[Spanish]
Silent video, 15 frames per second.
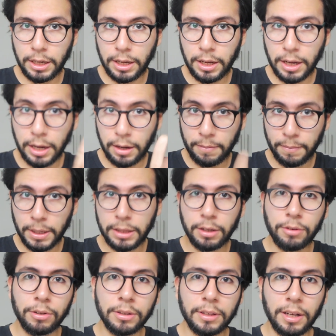era el
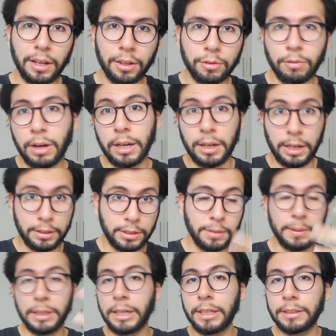médico intelectual, el
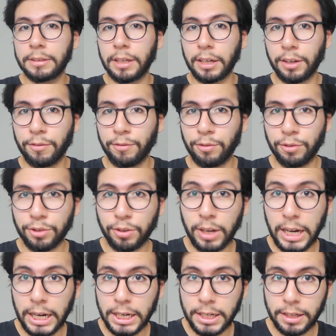civilista que influyó
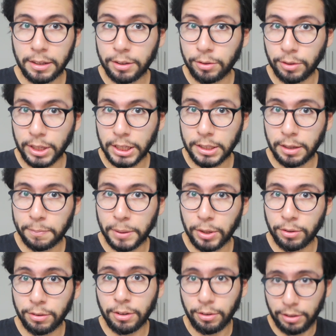en la línea editorial del
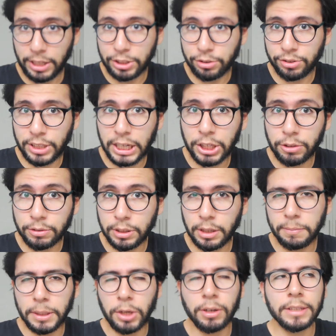periódico en esos años
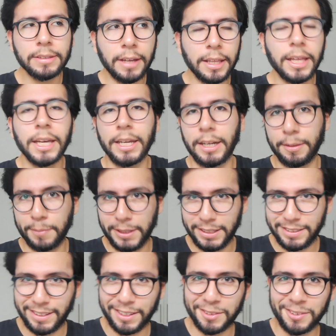y Miro Quesada el
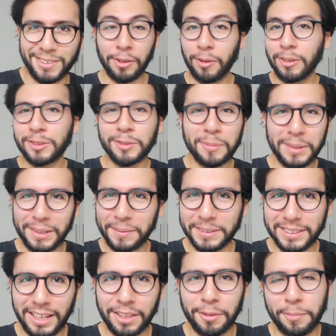administrador. No lo estoy
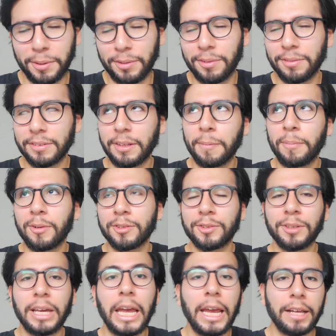minimizando, pero tampoco
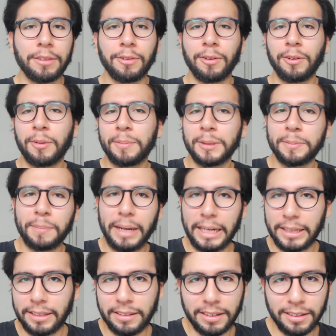soy Héctor López
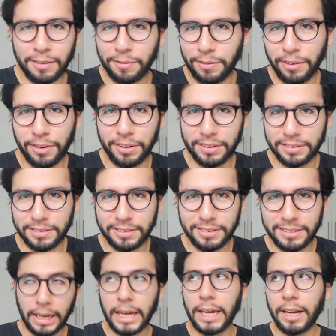para tirarle flores,
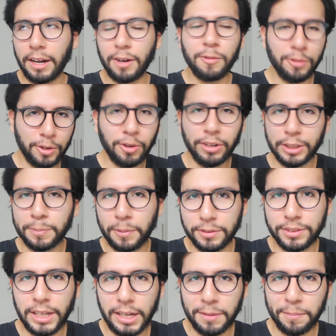¿no? Era un
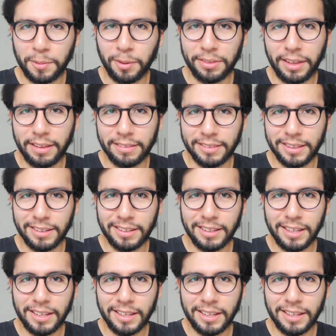corresponsal importante.